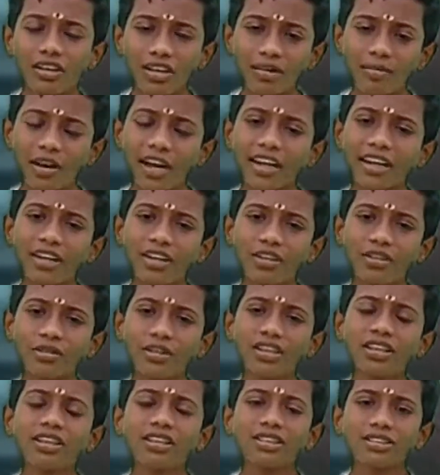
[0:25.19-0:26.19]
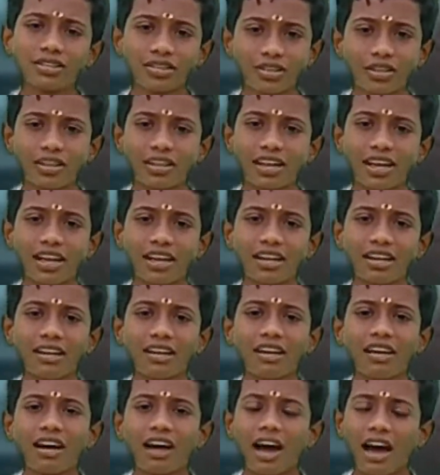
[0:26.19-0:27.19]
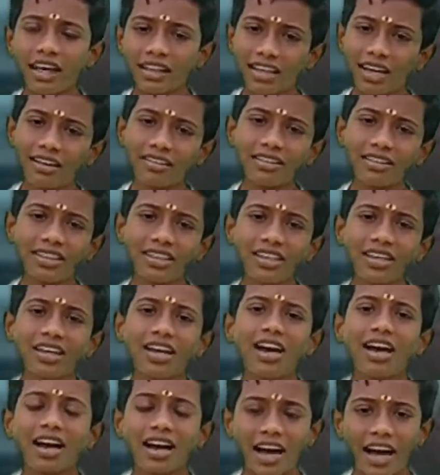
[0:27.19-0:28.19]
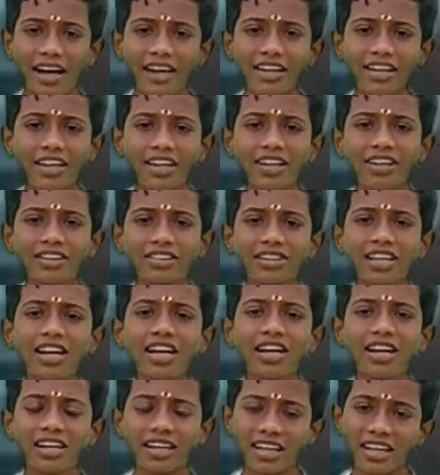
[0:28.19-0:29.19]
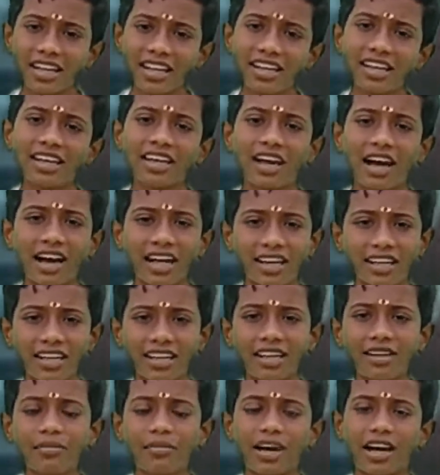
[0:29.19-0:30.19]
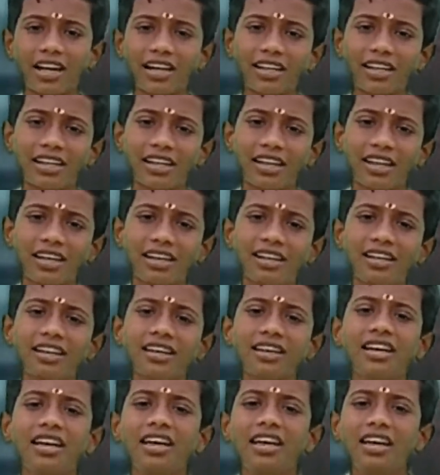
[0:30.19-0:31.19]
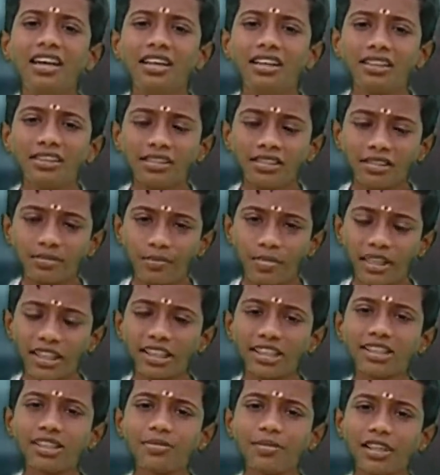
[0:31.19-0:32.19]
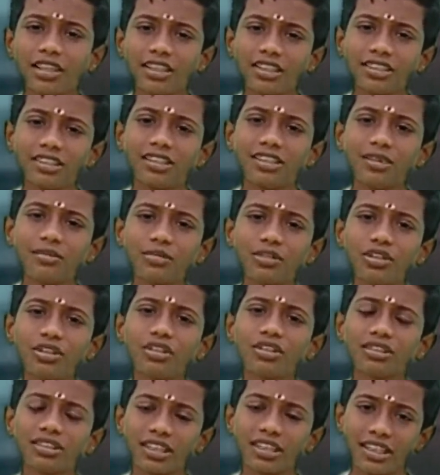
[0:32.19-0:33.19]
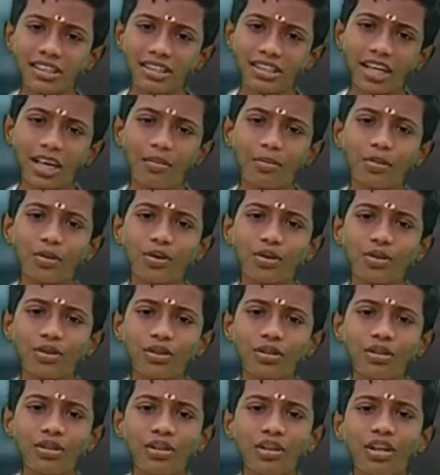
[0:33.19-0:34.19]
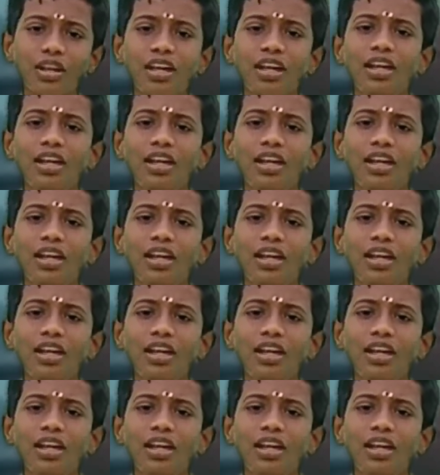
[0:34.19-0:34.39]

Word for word: குணமாகிடும்னு சொல்கிறாரு அதாவது கண்டினியூஸாக டெய்லி காலையில் மாலையிலன்னு பதினஞ்சு பதினஞ்சு நிமிஷம் செஞ்சால் போதும்